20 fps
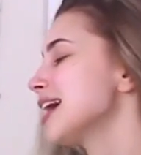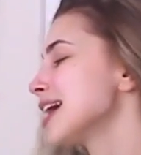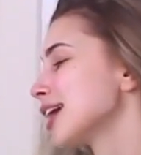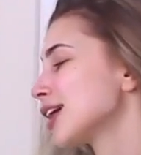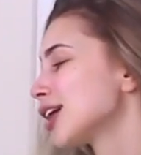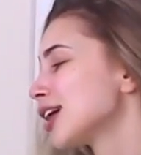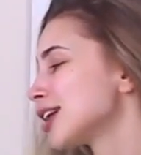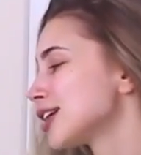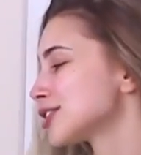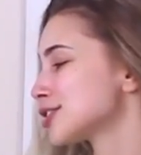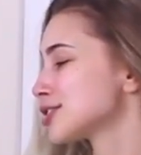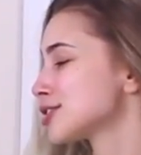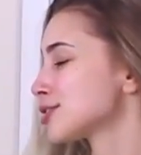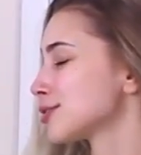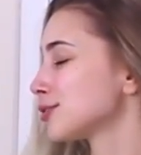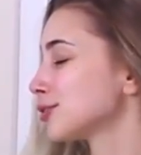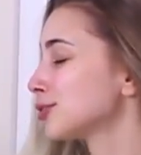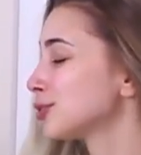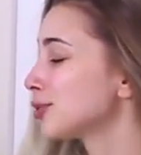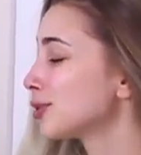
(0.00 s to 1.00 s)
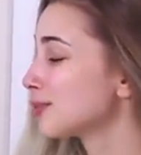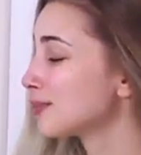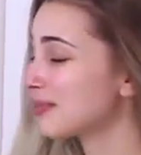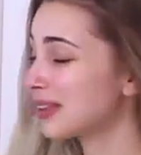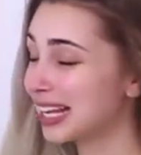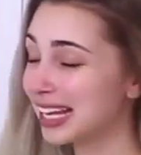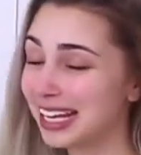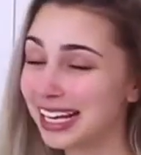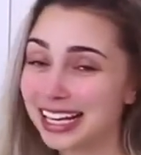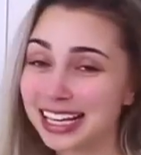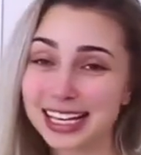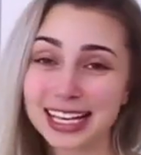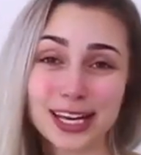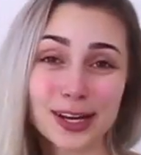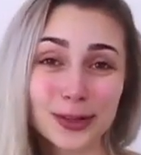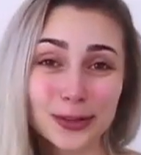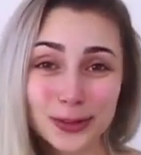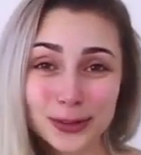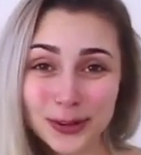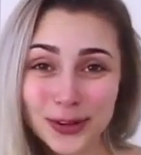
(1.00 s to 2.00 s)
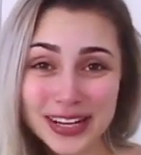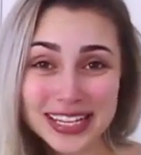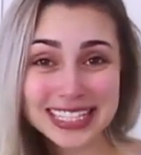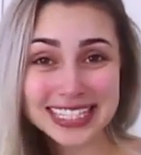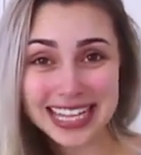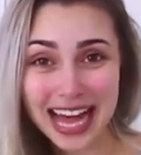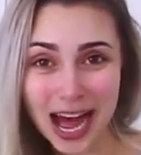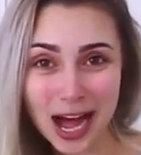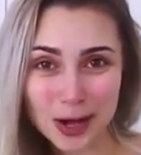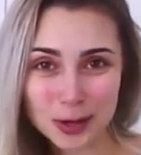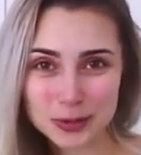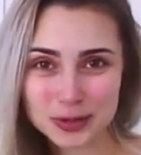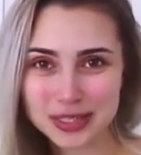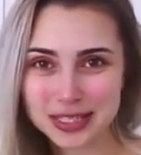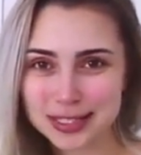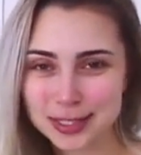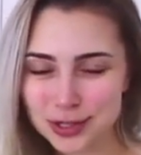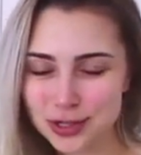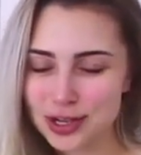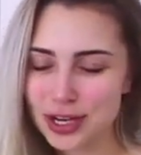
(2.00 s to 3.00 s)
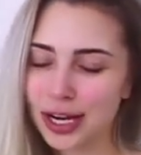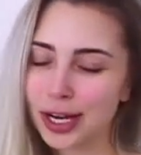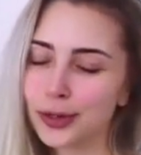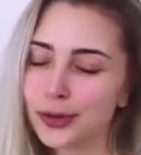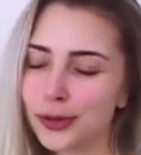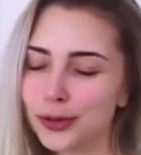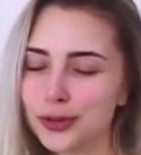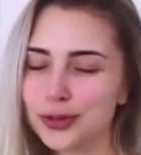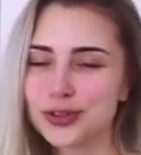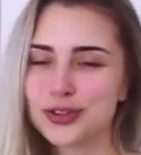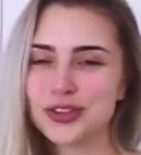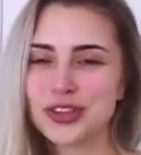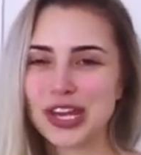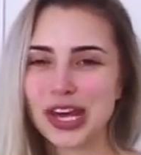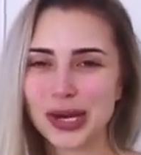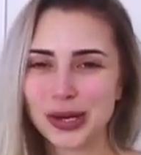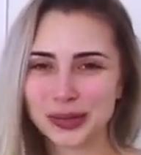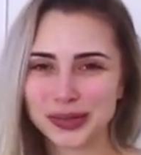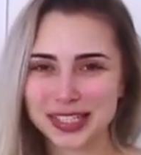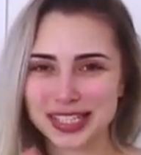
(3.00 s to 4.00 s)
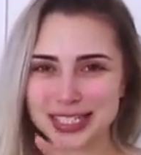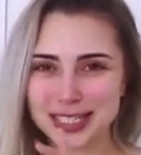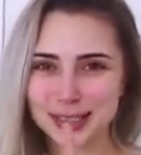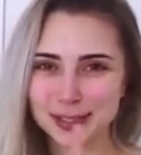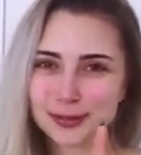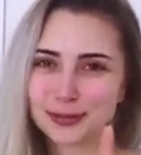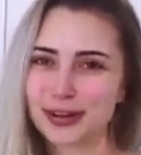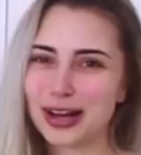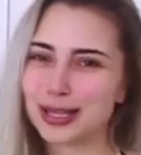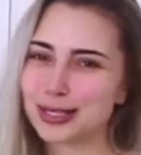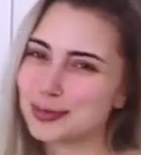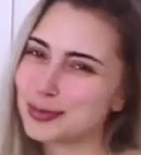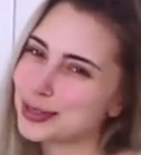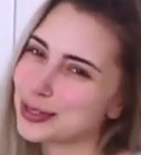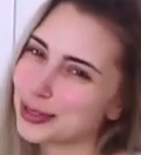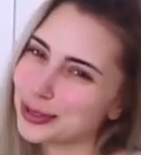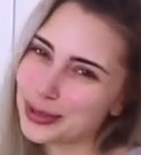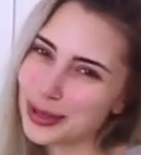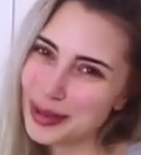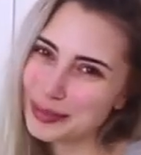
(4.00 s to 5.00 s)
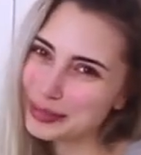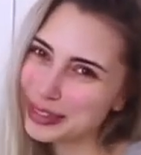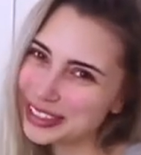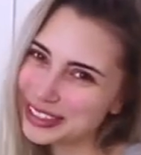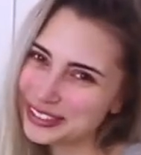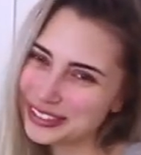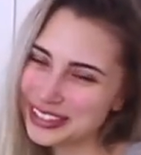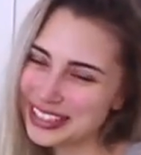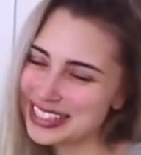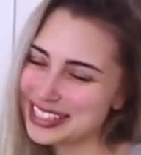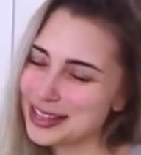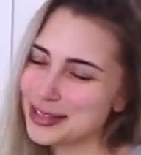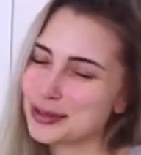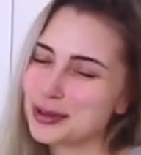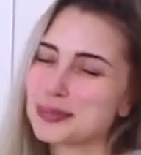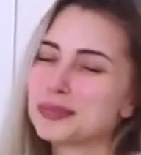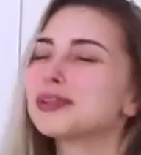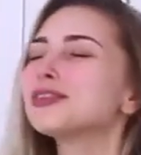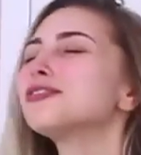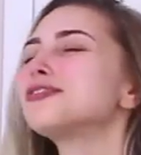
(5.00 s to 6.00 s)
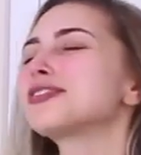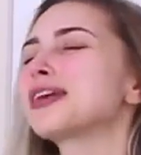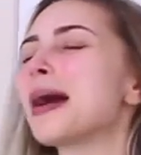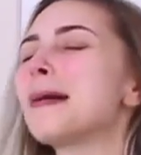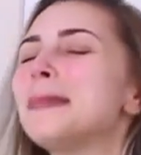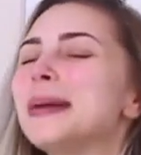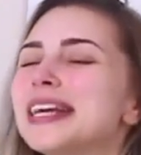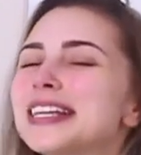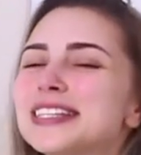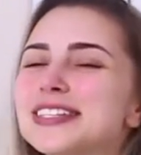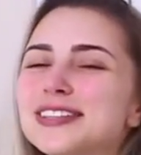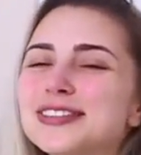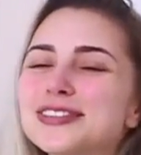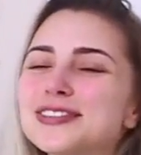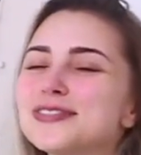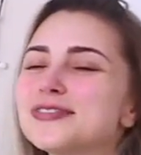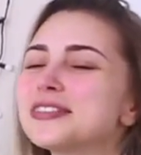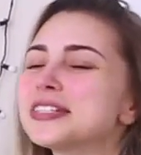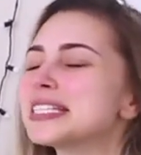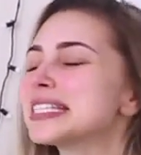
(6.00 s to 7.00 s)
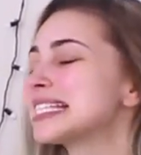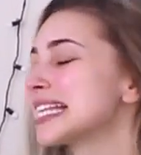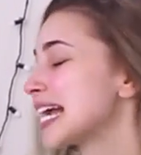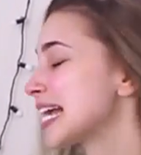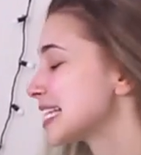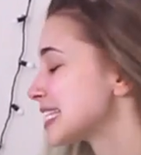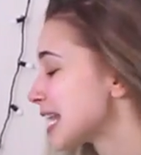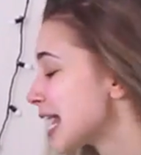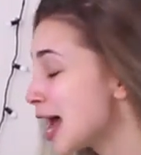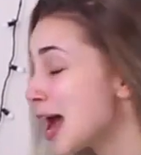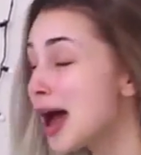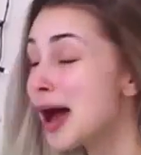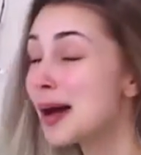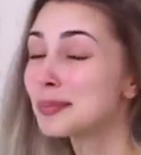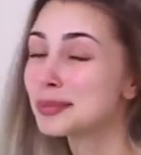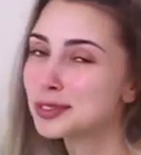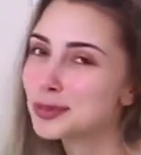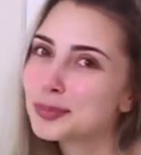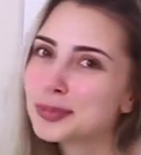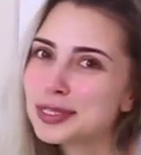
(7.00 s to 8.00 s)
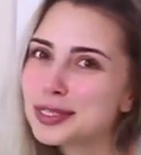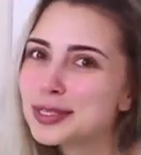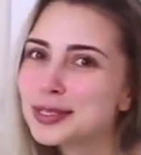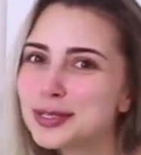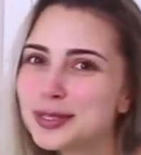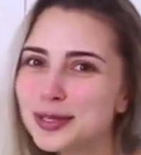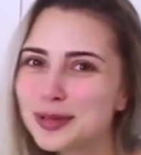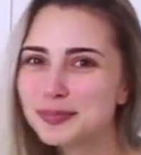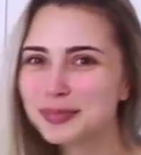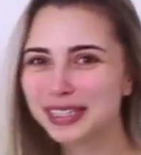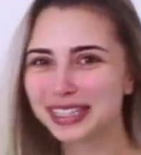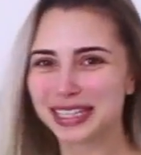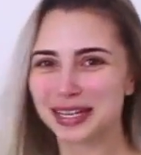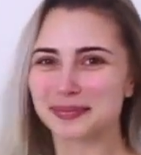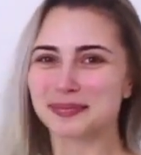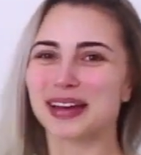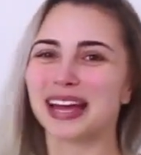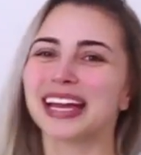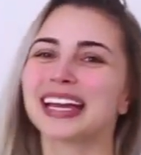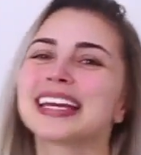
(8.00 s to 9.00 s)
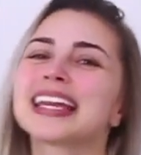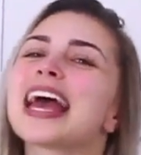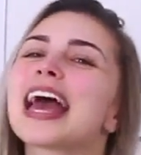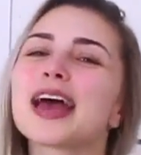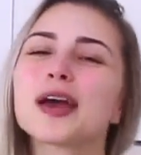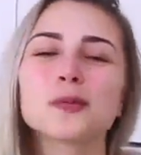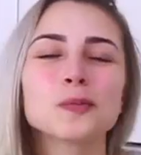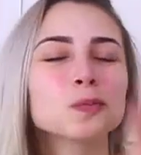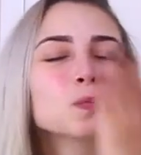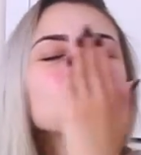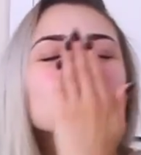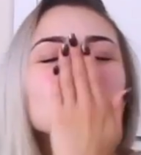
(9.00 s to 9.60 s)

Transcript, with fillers: E agora, gente, eu vou dormir, que eu tô exausta. Esse janta todo dia não tá sendo fácil, mas eu tô amando fazer fazer tô ficar pertinho de vocês, mas eu preciso dormir também, né?